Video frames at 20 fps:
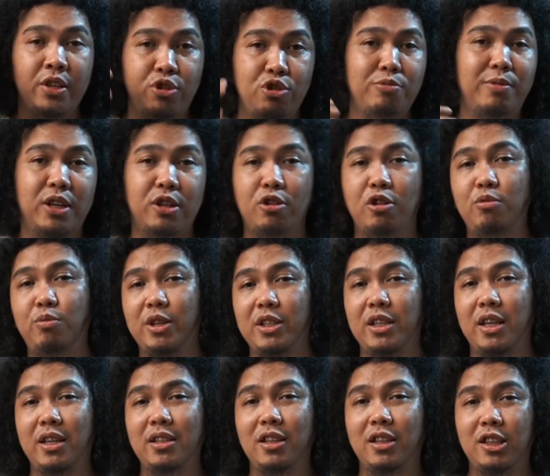Cuman kalau buat
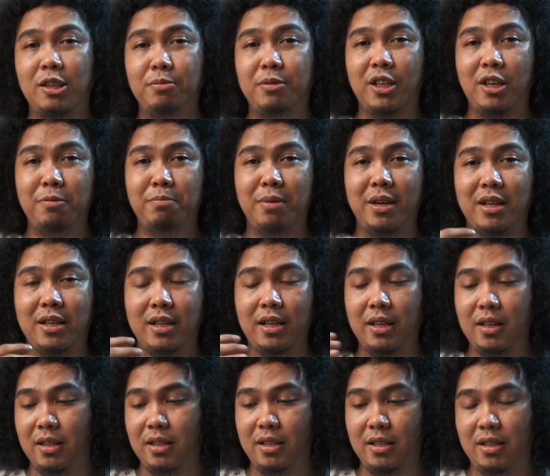saya tetap saya
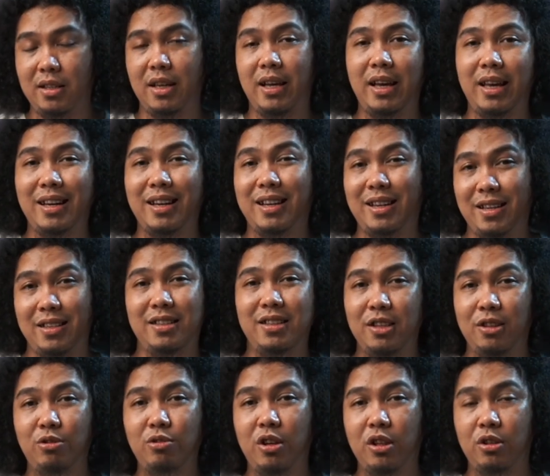pakai e, hand rest
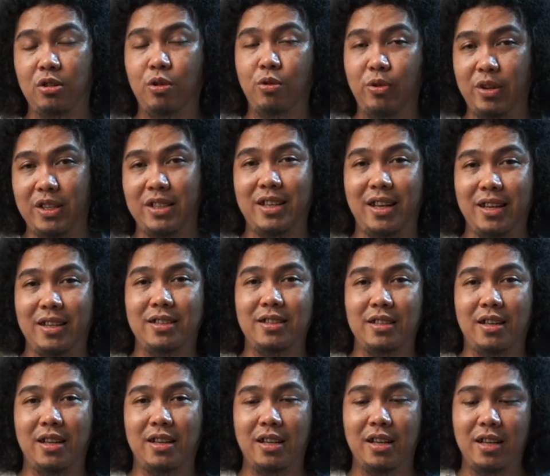gitu atau wrist
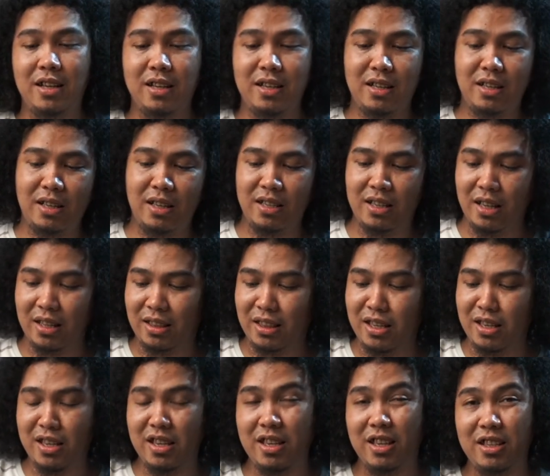rest karena ya
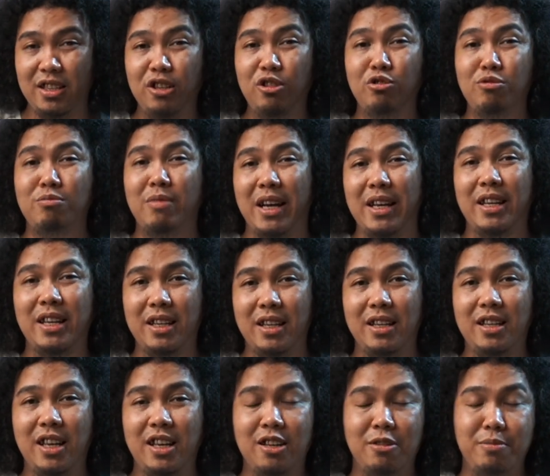tingginya sih lumayan
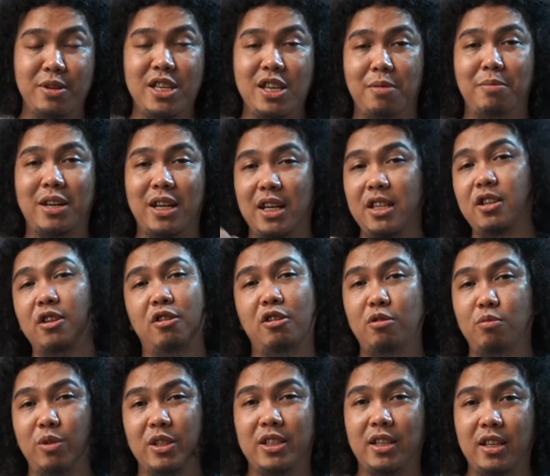ya dan lebih nyaman aja
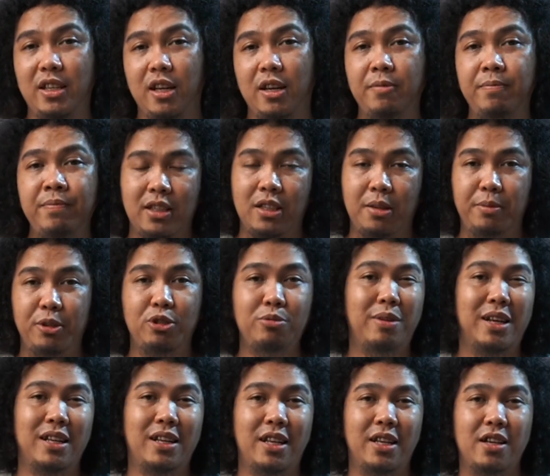kalau buat saya. Tapi itu
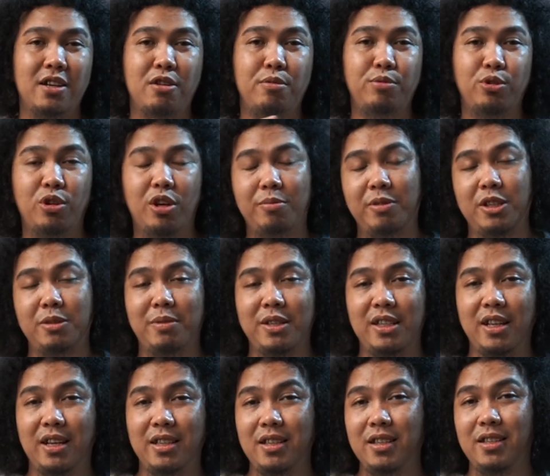balik lagi ke kebutuhan
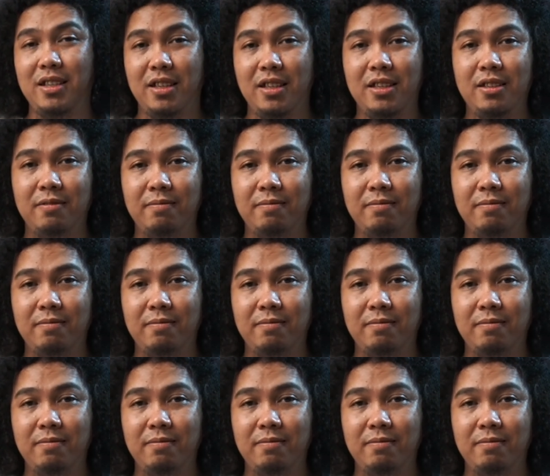masing-masing aja sih.